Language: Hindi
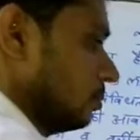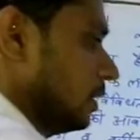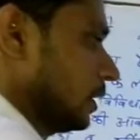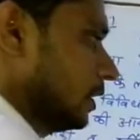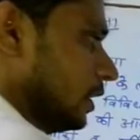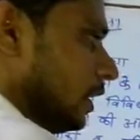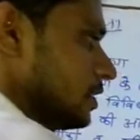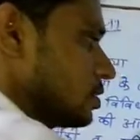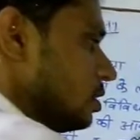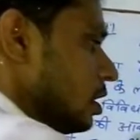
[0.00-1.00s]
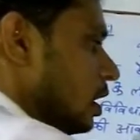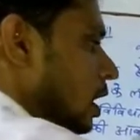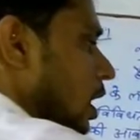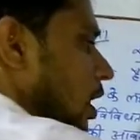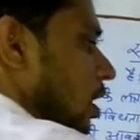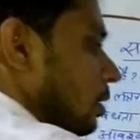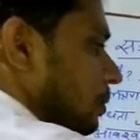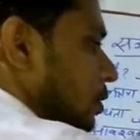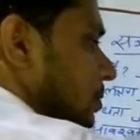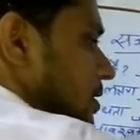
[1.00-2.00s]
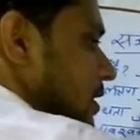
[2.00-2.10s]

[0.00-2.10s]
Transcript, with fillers: बेटा दे रहे हैं इसको फिर ऊपर